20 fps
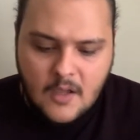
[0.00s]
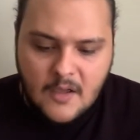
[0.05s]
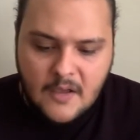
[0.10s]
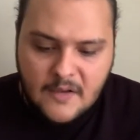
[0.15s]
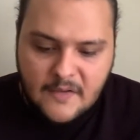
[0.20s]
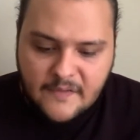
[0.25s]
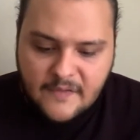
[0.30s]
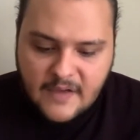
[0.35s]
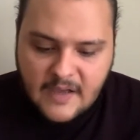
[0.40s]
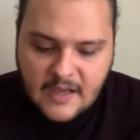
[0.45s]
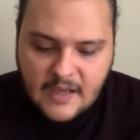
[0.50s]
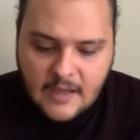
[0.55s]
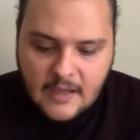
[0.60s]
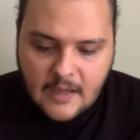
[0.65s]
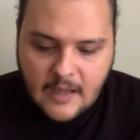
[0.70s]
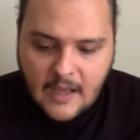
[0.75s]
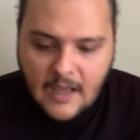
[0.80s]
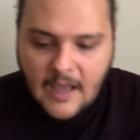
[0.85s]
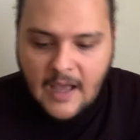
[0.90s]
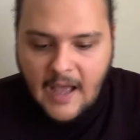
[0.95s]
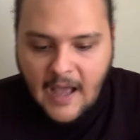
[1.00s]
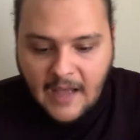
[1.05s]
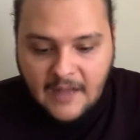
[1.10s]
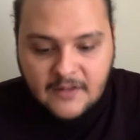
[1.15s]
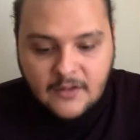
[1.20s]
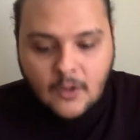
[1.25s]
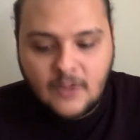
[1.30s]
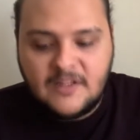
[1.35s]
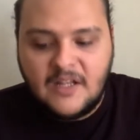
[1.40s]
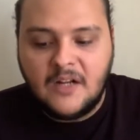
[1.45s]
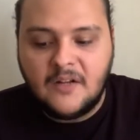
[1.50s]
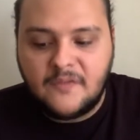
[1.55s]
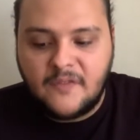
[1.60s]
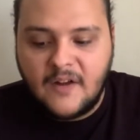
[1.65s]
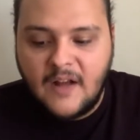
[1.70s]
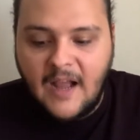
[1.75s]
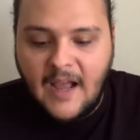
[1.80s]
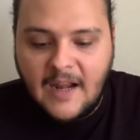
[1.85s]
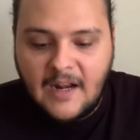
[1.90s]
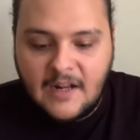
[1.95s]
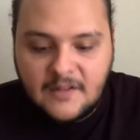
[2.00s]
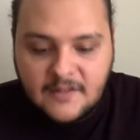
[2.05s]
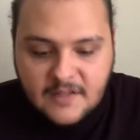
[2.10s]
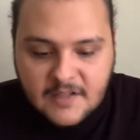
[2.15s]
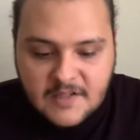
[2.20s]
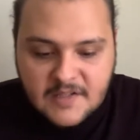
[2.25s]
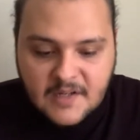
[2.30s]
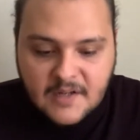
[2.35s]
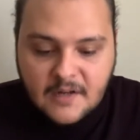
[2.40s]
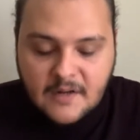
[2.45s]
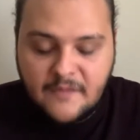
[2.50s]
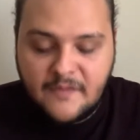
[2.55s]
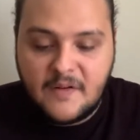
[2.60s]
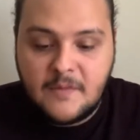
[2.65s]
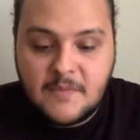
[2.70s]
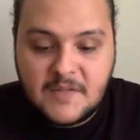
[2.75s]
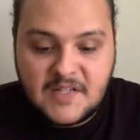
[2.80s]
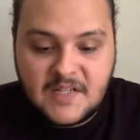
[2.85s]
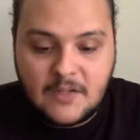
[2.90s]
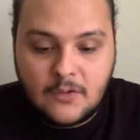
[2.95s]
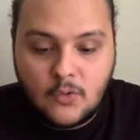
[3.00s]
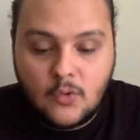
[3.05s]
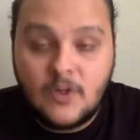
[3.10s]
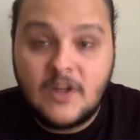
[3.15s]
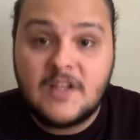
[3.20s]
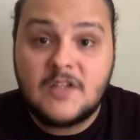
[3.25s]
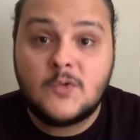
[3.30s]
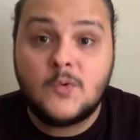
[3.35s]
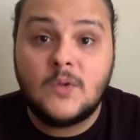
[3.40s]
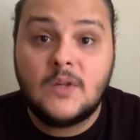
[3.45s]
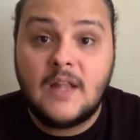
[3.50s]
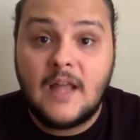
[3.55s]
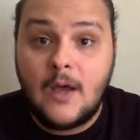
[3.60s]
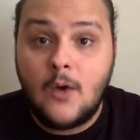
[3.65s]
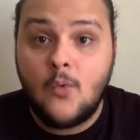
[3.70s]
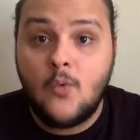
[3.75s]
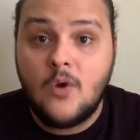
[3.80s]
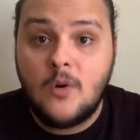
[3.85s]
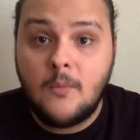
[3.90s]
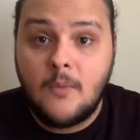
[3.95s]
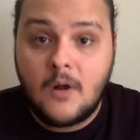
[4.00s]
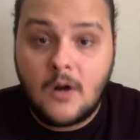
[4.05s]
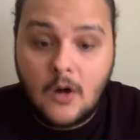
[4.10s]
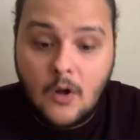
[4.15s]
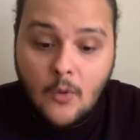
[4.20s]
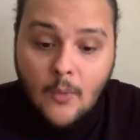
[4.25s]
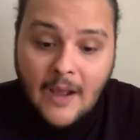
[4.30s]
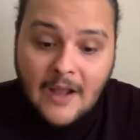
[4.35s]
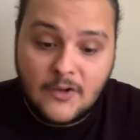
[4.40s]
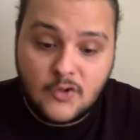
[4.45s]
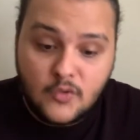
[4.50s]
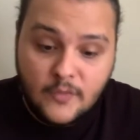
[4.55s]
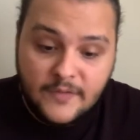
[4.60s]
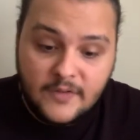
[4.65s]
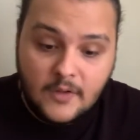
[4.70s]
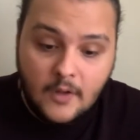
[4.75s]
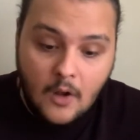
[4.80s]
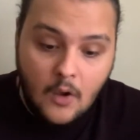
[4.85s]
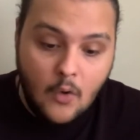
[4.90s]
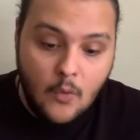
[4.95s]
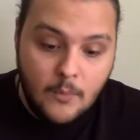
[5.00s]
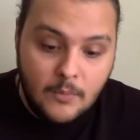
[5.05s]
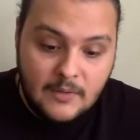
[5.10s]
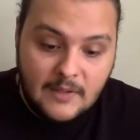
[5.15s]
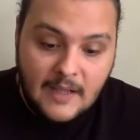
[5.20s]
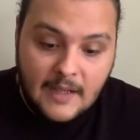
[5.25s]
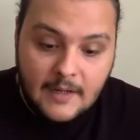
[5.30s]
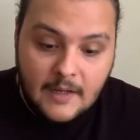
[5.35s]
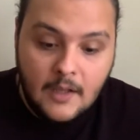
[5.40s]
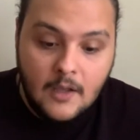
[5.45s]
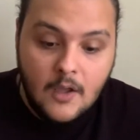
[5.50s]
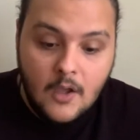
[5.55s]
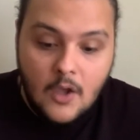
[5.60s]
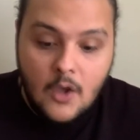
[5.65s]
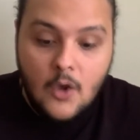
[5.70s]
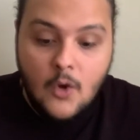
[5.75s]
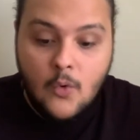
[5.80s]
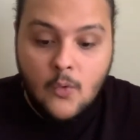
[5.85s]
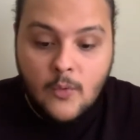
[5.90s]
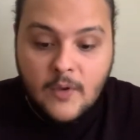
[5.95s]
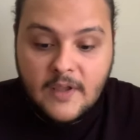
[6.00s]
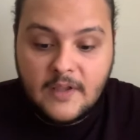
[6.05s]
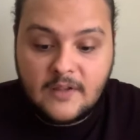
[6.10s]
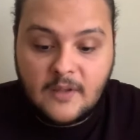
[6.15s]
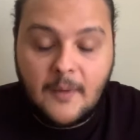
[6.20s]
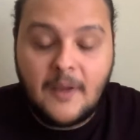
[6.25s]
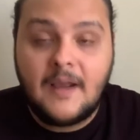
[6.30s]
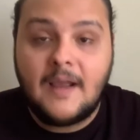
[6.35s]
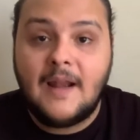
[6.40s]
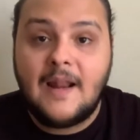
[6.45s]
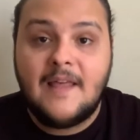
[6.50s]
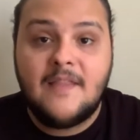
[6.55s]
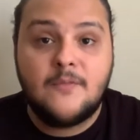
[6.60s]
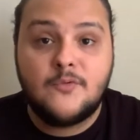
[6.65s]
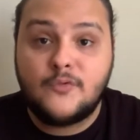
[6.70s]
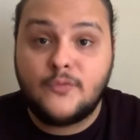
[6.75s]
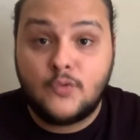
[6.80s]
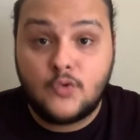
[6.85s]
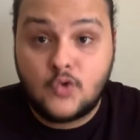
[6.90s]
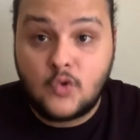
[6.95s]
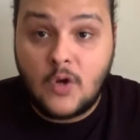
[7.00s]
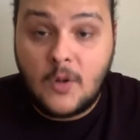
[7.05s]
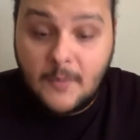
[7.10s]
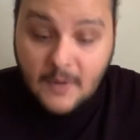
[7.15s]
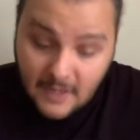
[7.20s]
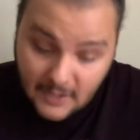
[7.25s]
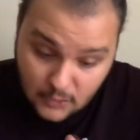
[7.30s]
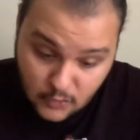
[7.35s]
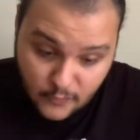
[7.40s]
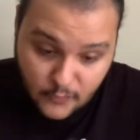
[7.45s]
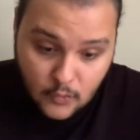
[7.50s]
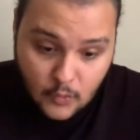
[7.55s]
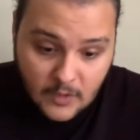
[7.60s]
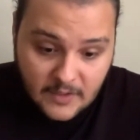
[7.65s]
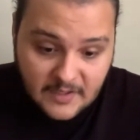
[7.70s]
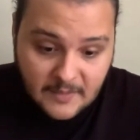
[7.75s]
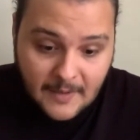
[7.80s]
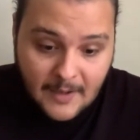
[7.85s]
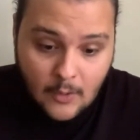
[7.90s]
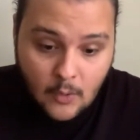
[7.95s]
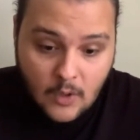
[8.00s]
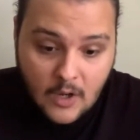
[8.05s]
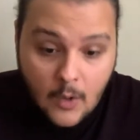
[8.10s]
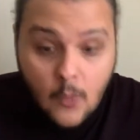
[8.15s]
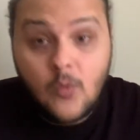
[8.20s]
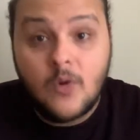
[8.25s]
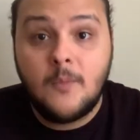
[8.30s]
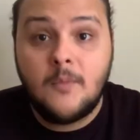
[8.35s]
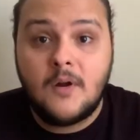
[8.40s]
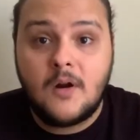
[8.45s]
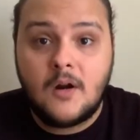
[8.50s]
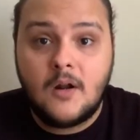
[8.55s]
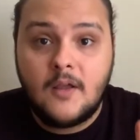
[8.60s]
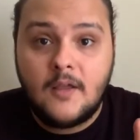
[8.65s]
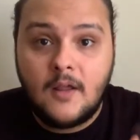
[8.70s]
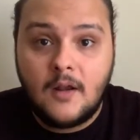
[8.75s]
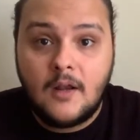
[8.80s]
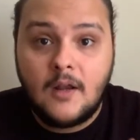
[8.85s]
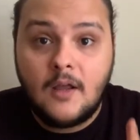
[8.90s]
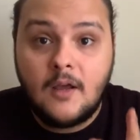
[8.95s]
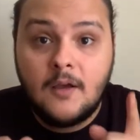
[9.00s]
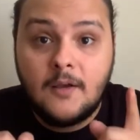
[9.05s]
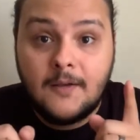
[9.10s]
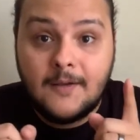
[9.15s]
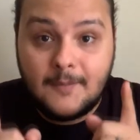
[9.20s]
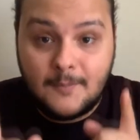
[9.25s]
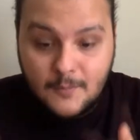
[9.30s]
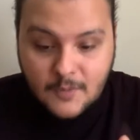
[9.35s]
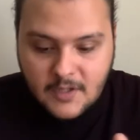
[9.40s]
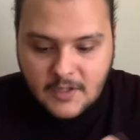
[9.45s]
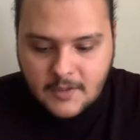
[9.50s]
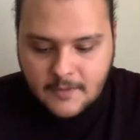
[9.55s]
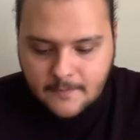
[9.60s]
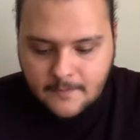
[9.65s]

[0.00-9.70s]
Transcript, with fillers: فهن دلوقتي هنتفرج على التيزر لفيلم الصندوق الاسود لاول مره وهنشوف الترقب بتاعنا وطبعا كالعاده ما شفتوش ولا مره هشوفه دلوقتي معاكم لاول مره يلا بينا